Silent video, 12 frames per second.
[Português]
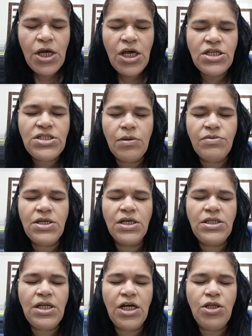Estamos
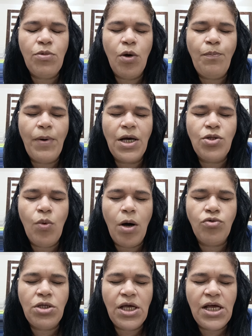entrando, meu Pai, numa
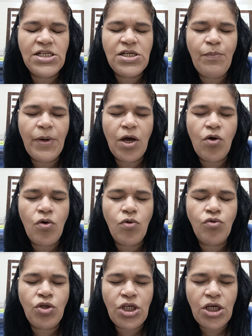audiência para
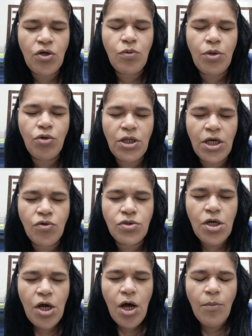contigo, meu Deus Deus,